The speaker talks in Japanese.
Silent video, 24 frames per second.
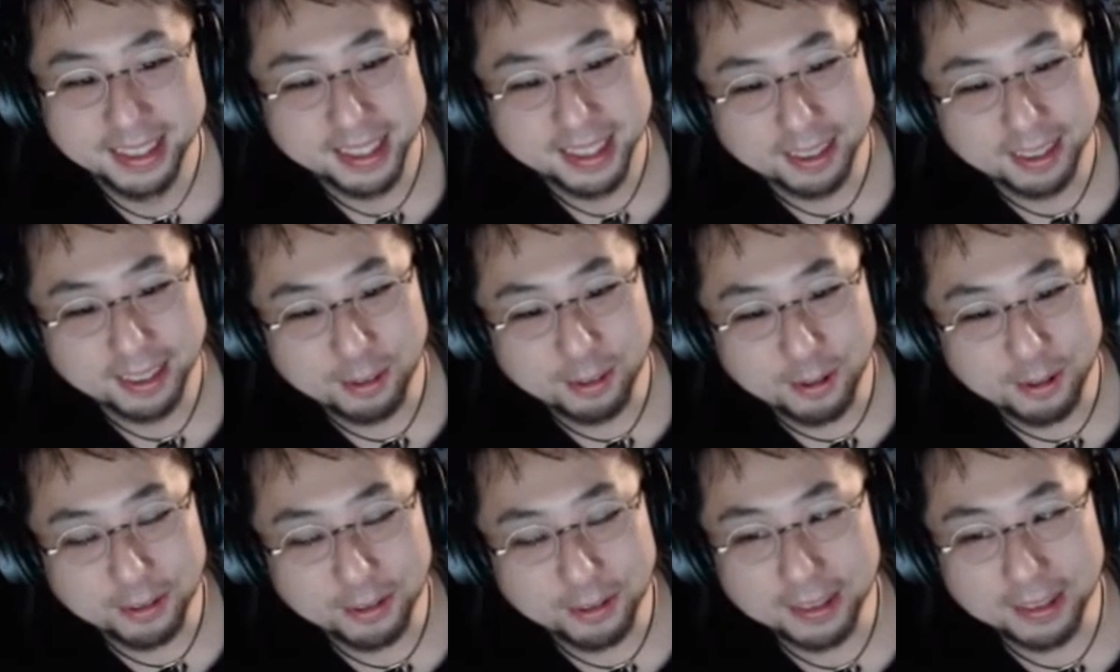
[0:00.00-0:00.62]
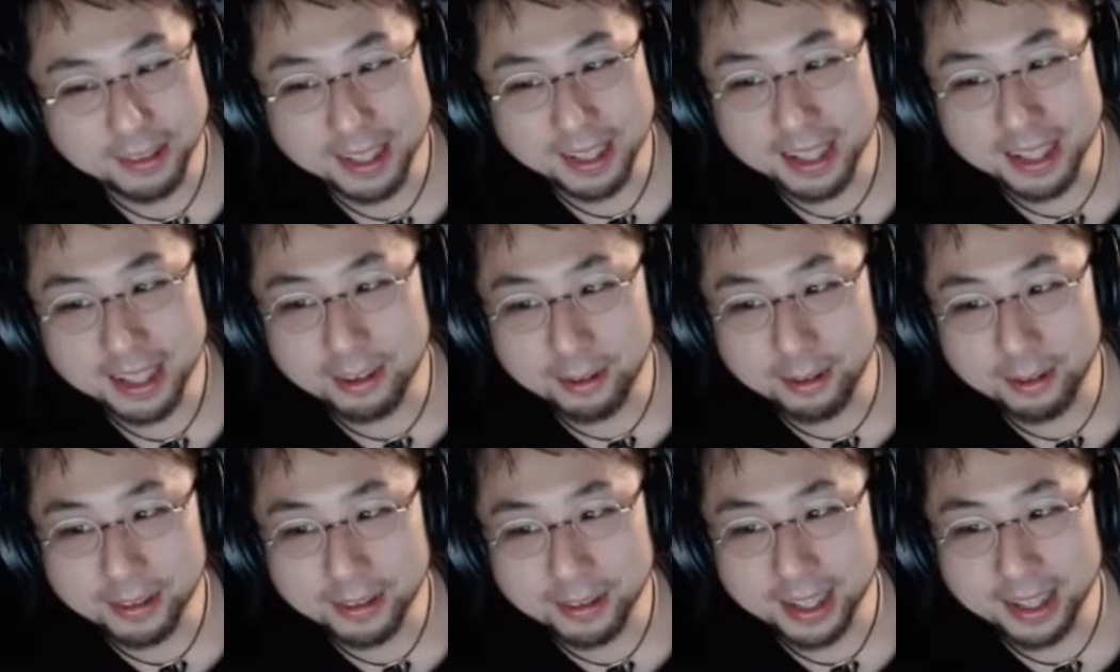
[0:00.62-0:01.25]
こんな、こ
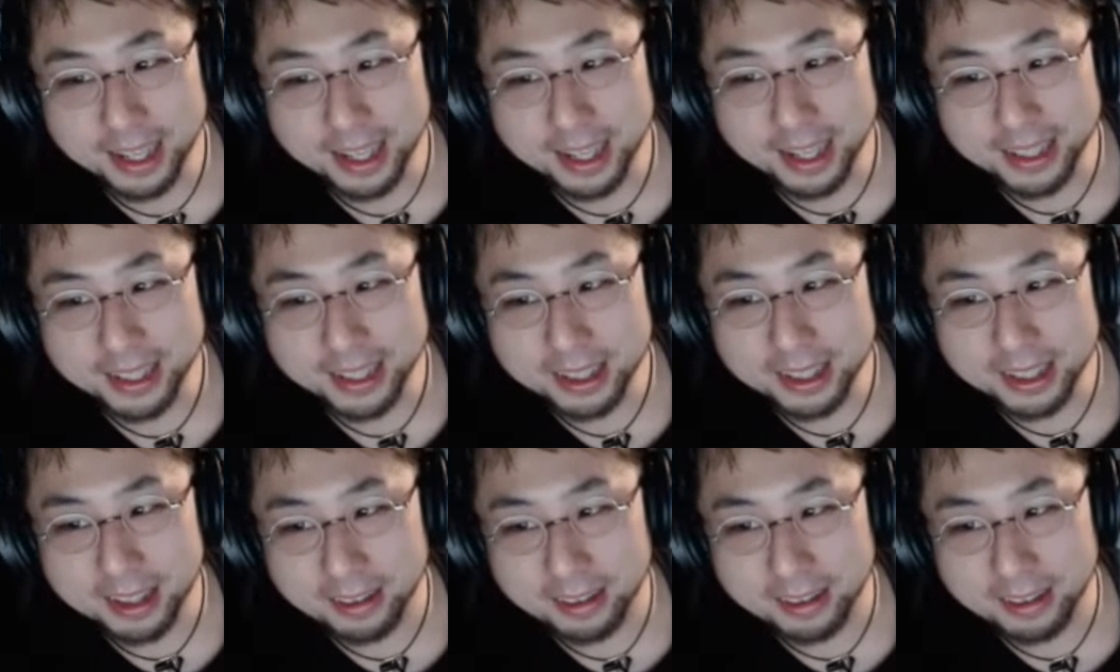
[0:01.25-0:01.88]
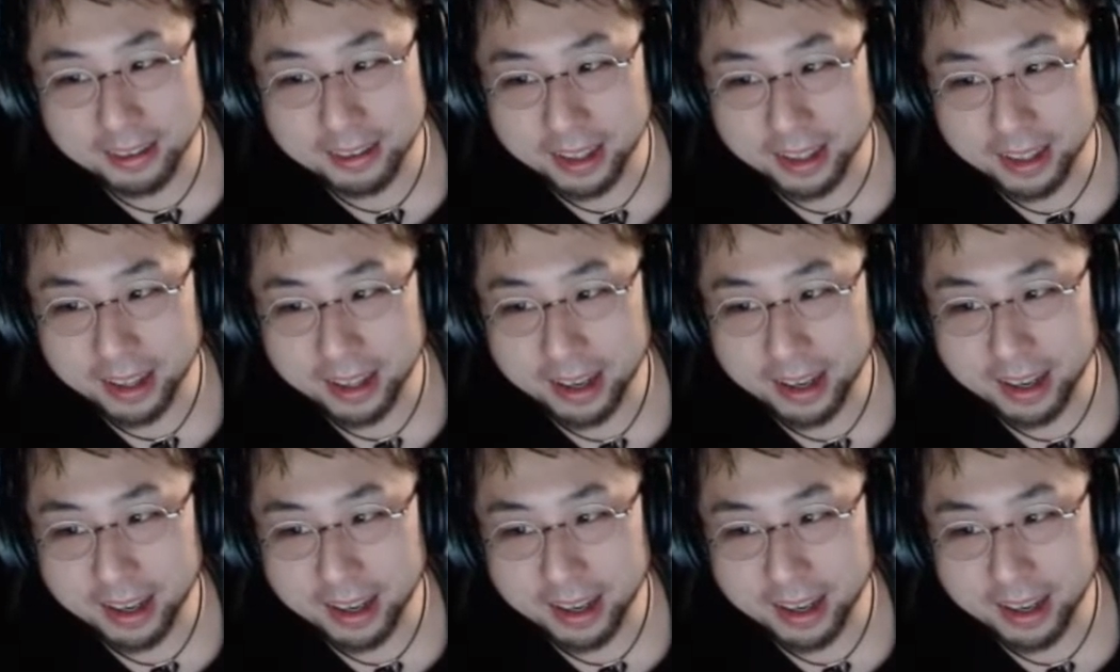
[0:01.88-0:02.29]
んな感じになるんだね。ね